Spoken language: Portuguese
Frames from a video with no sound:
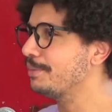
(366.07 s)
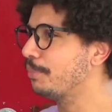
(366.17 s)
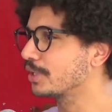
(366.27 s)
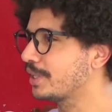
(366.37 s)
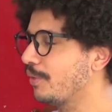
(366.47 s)
e
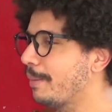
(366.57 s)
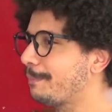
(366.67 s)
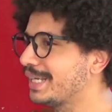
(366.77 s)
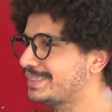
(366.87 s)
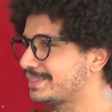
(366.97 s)
botar uma
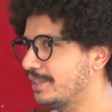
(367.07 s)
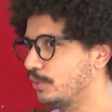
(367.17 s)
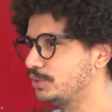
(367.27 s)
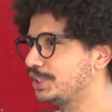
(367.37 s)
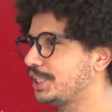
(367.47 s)

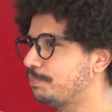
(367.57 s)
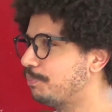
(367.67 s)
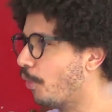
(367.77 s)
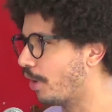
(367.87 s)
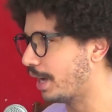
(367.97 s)
pressão de que,
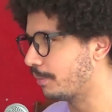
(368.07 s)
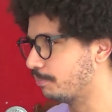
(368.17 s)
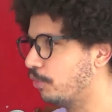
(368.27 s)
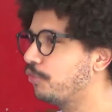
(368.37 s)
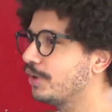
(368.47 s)
porra,
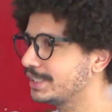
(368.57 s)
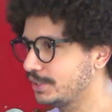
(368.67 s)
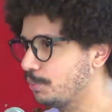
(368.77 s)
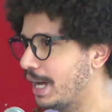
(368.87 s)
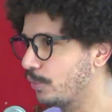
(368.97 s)
vou
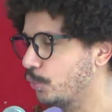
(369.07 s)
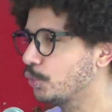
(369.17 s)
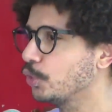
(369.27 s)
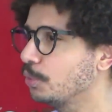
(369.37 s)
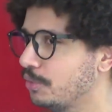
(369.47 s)
fazer o
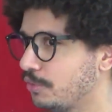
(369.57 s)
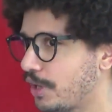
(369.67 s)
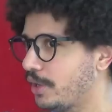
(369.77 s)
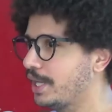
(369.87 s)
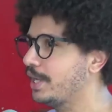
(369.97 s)
barulho, todo mundo
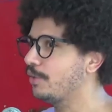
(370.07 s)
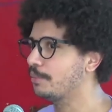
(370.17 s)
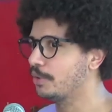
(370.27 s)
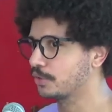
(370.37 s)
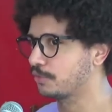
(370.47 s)
vai olhar, é
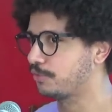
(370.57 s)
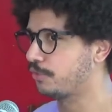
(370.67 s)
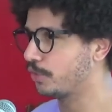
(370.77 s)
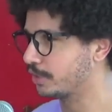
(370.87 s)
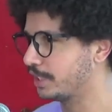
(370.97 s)
uma moto
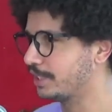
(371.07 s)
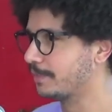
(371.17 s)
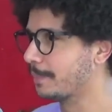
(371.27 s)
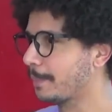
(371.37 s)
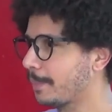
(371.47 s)
foda.
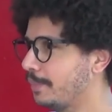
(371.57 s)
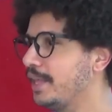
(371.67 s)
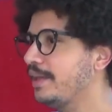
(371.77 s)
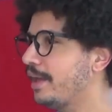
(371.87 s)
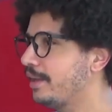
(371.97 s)

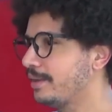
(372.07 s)
Nem é.